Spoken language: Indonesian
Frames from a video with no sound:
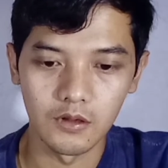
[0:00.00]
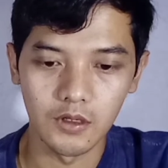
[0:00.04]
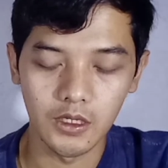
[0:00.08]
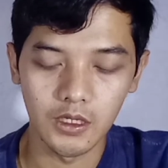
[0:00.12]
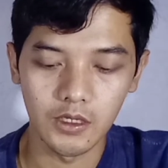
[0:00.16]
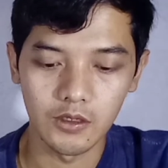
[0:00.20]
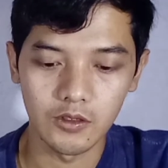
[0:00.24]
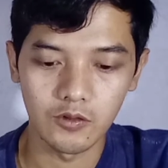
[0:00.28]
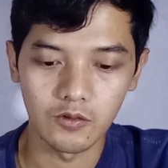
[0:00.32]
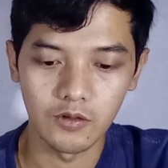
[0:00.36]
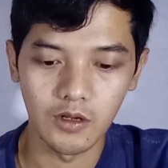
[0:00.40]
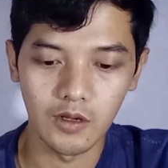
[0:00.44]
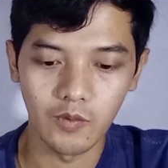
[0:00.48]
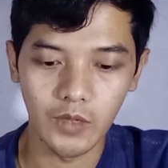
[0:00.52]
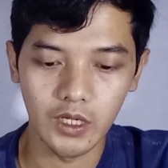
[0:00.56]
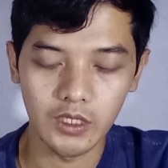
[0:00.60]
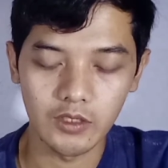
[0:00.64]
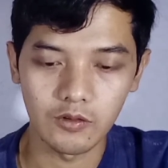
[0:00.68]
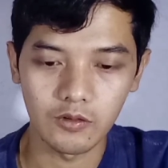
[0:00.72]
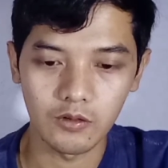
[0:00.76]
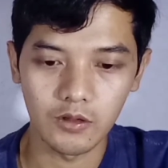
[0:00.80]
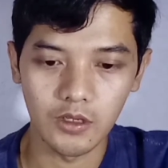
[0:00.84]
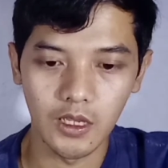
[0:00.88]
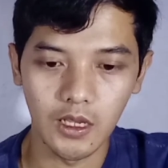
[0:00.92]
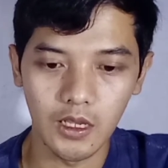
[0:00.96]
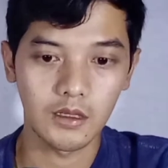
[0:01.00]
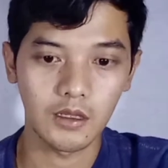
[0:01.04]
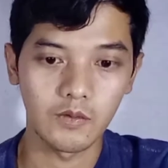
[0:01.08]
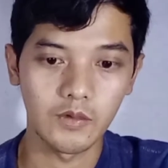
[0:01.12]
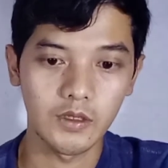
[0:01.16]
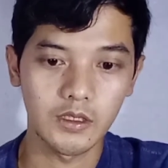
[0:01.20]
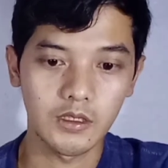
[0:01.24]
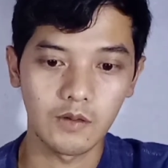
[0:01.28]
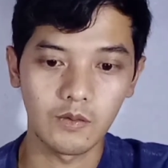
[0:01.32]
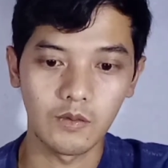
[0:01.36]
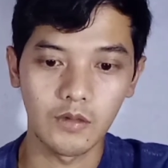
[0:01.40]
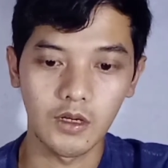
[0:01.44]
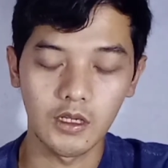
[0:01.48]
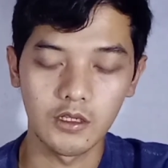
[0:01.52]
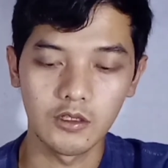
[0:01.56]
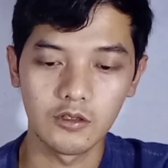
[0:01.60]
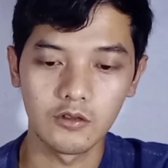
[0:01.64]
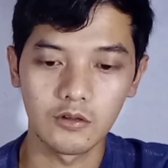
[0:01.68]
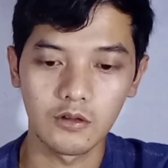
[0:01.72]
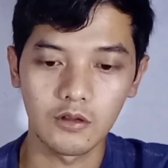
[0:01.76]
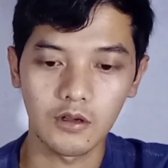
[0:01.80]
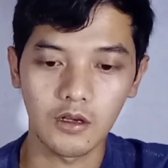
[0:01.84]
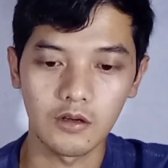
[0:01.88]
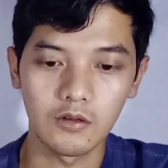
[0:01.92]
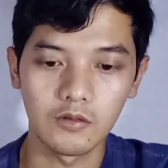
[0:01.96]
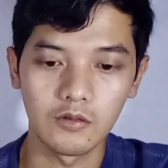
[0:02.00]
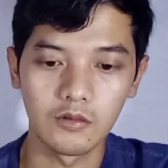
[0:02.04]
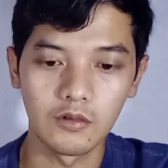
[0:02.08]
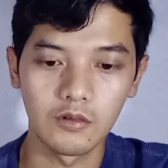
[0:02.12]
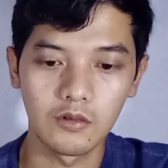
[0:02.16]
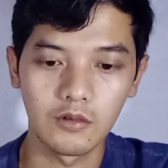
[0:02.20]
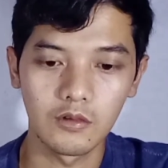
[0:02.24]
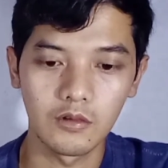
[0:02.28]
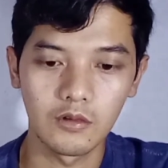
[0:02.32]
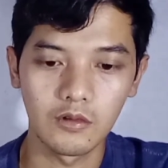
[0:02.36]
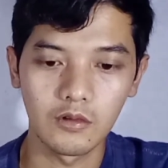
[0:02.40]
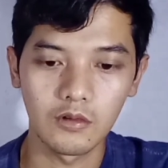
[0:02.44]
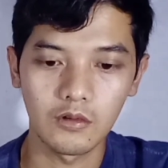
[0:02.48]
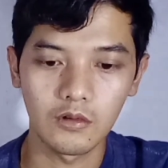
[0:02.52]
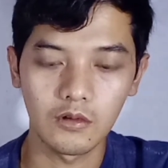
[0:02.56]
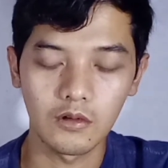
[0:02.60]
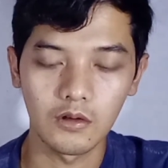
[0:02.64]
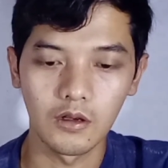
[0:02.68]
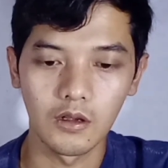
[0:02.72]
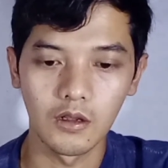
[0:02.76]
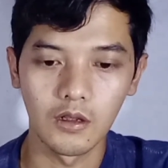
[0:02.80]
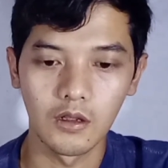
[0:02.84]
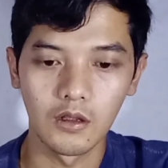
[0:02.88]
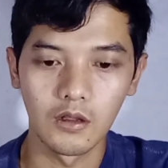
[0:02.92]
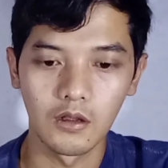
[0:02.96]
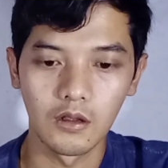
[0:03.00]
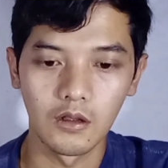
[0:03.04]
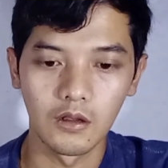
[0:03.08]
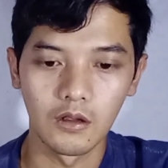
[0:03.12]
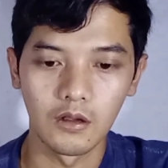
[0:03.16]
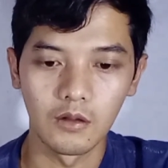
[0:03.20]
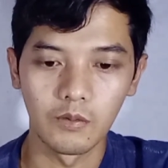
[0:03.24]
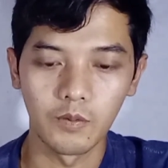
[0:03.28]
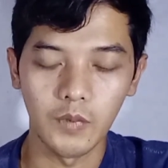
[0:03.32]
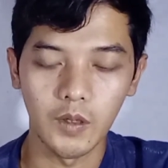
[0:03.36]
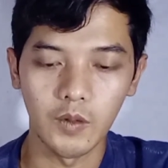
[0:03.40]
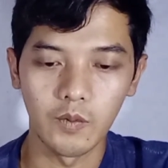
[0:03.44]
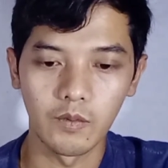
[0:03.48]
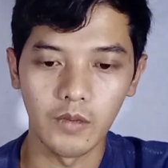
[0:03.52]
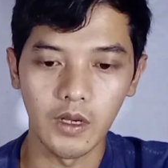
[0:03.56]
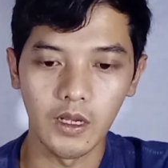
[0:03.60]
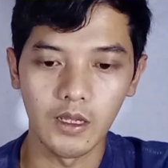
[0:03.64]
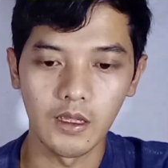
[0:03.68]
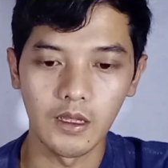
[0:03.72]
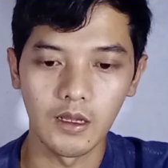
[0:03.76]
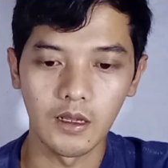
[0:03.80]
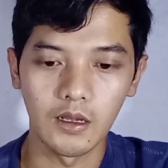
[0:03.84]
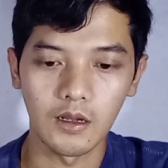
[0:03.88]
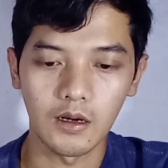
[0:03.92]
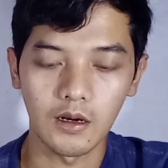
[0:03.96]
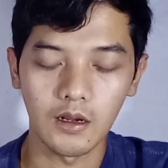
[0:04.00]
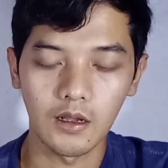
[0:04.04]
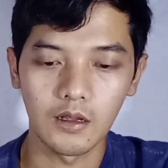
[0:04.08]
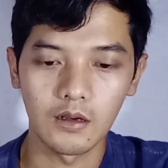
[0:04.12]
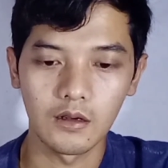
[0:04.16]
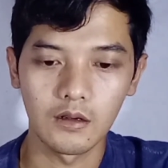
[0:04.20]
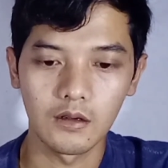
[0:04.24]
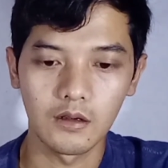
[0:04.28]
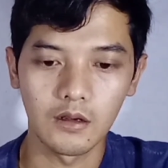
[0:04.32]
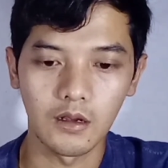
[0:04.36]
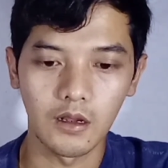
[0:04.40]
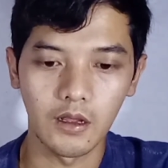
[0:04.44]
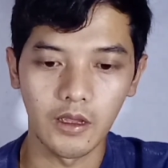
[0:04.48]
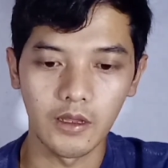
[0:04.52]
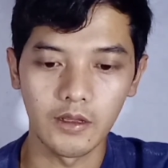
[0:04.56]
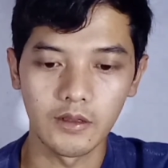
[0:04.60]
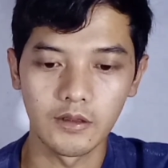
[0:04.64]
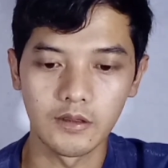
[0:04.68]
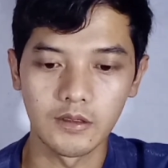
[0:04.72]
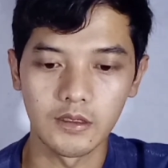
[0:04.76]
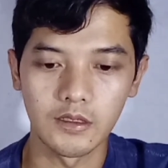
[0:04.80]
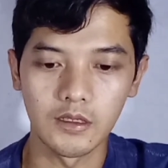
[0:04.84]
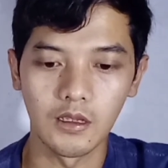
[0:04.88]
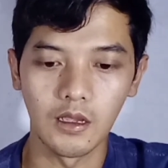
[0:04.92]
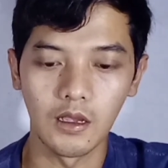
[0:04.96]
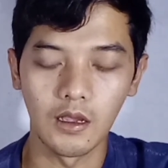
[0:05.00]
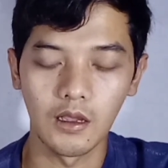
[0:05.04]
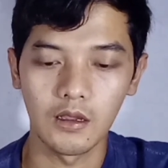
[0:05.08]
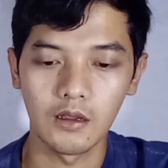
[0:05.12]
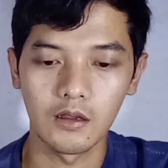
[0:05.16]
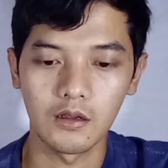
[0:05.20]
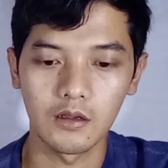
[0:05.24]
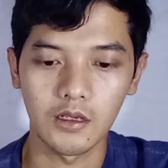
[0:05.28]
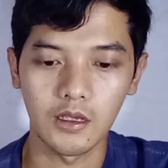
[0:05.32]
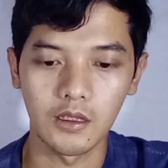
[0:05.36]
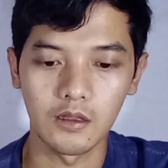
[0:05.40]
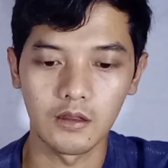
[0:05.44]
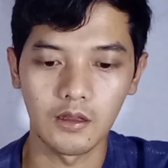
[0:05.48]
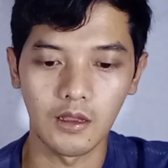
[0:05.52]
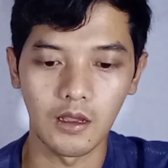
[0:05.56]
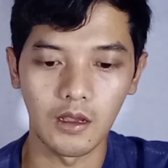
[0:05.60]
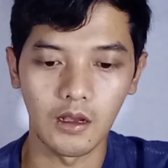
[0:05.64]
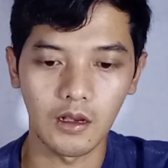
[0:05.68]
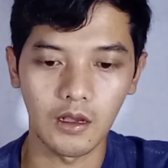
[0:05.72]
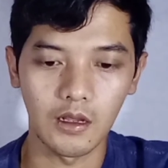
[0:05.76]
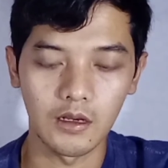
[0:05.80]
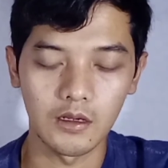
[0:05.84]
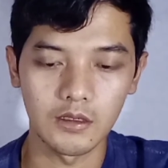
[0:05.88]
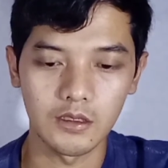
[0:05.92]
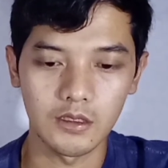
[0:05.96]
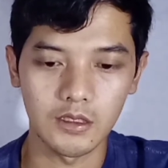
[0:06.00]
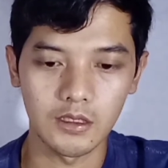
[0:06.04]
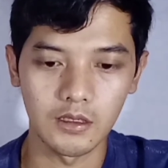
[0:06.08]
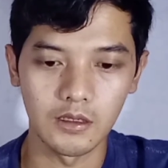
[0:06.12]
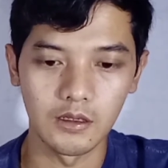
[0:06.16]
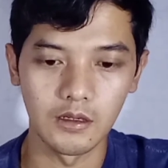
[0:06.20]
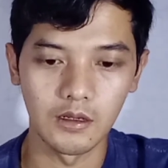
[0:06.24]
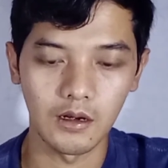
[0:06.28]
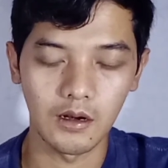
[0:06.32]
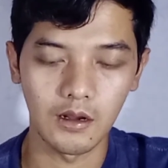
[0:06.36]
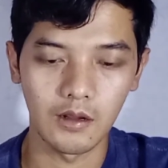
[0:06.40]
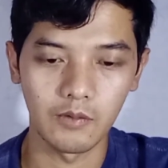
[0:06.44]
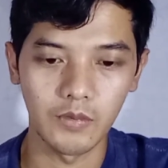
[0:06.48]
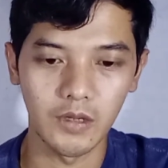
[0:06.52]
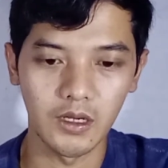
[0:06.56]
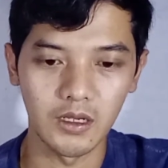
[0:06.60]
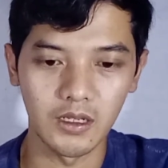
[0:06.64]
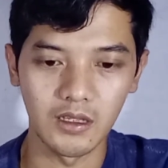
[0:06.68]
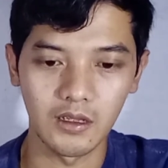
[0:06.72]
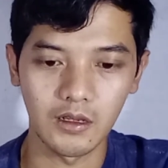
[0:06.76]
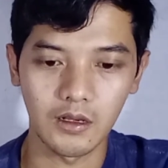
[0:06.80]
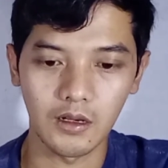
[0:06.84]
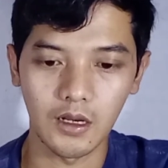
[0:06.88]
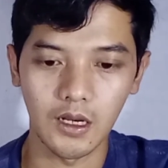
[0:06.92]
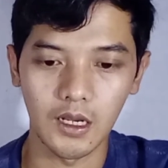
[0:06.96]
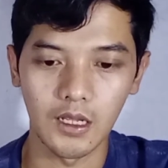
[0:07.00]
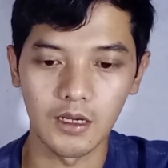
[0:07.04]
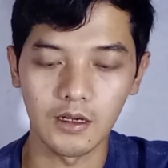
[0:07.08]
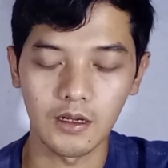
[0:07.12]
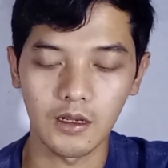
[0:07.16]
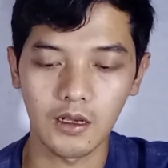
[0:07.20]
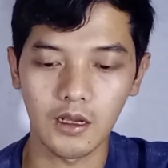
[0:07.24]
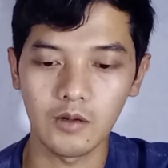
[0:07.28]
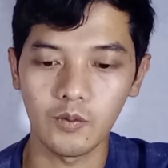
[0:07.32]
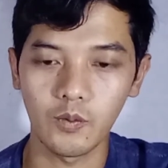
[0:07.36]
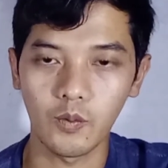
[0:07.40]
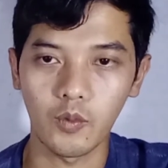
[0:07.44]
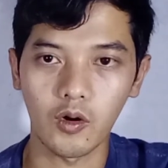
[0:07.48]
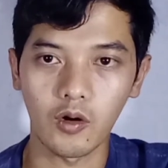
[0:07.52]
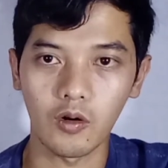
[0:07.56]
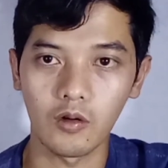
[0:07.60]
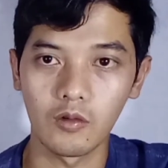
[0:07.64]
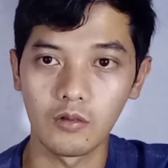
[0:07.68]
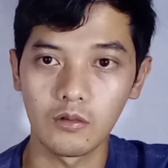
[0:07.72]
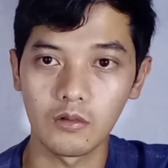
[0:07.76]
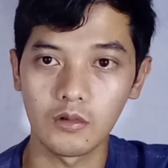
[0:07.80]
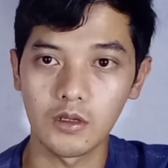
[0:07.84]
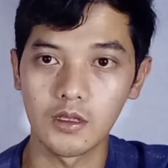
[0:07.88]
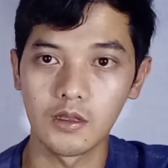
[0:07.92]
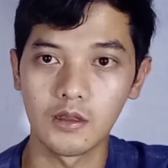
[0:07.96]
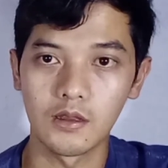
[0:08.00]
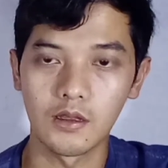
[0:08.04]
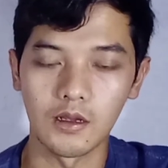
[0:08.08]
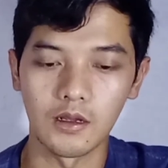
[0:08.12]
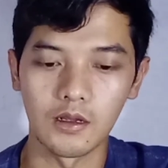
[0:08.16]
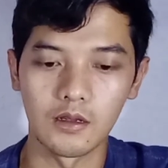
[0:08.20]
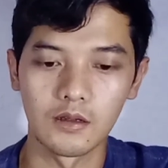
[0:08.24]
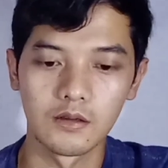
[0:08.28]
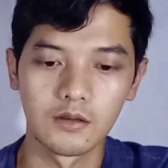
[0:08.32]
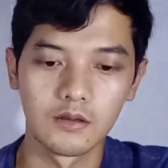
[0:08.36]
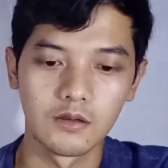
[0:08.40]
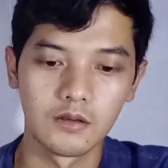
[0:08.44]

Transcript: oke sudah masuk ya kita bisa melanjutkan untuk pembayaran ads ya kita akan segera mengiklankan produk kita